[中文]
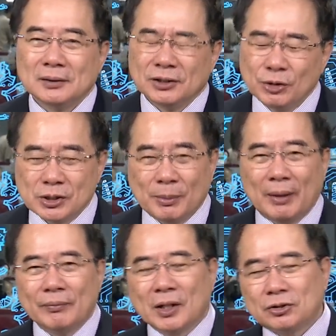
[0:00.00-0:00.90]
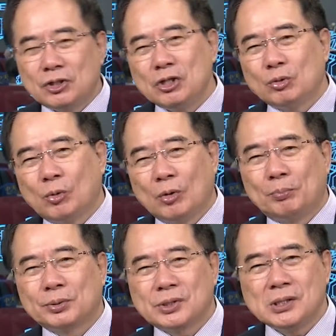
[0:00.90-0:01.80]
为什么？那第一火
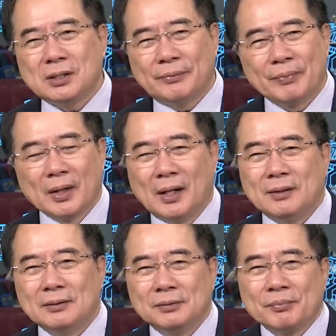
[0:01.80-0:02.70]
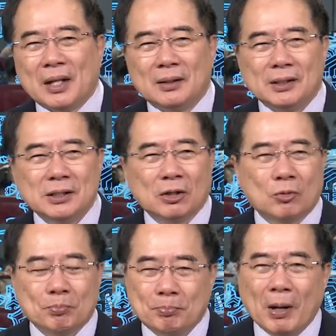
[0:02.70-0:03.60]
不是一个很一个
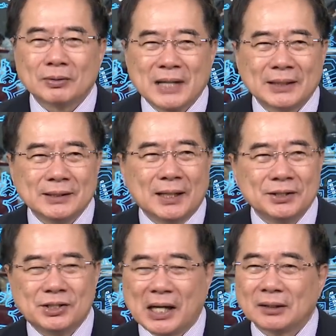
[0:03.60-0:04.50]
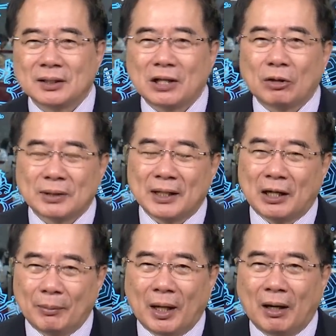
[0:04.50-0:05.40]
爆炸力很强的导弹，好
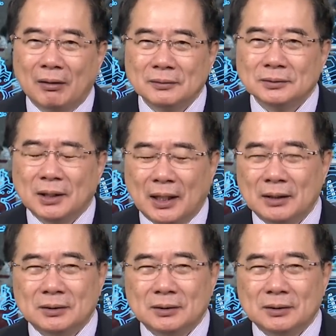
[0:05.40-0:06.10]
不好？啊，